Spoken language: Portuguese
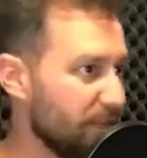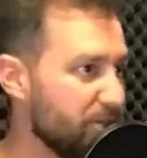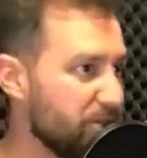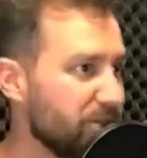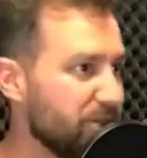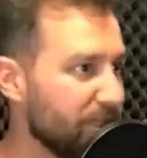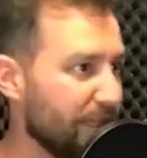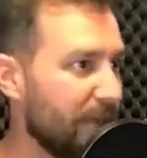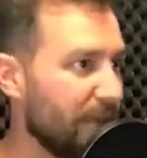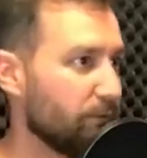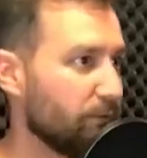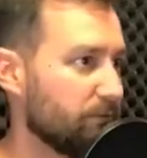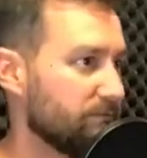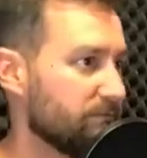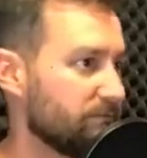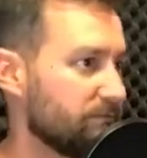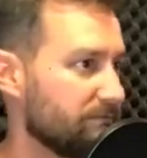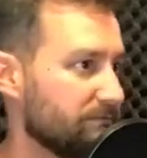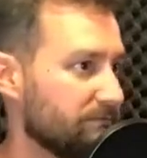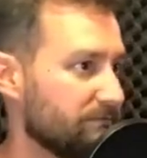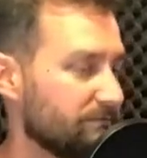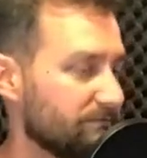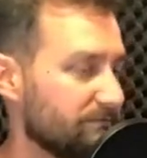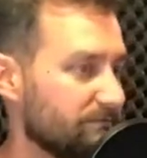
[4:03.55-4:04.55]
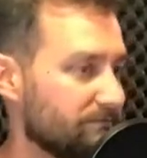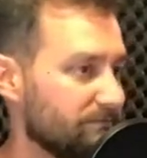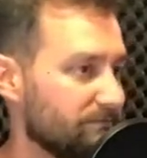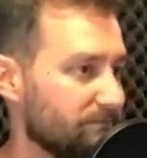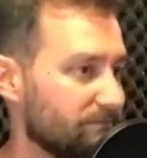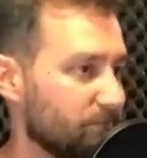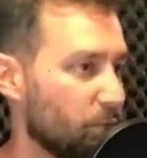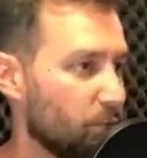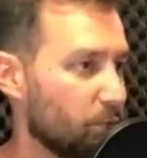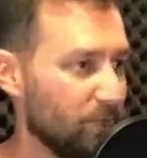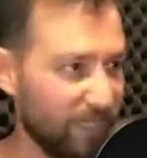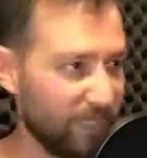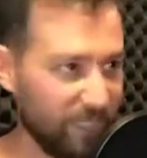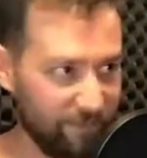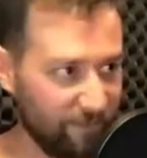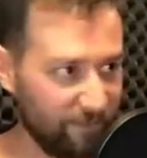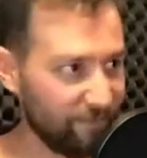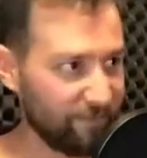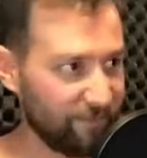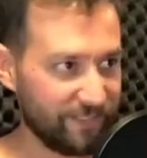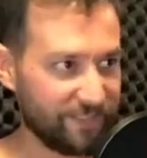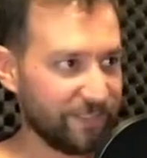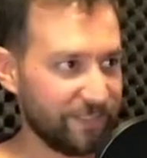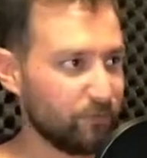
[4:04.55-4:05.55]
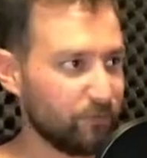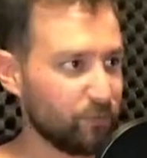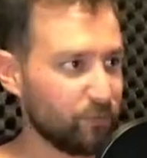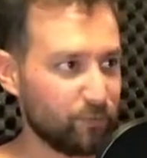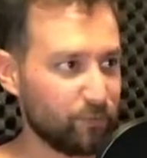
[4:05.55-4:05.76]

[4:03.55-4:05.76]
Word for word: é digital. Sim. O que vai fazer tu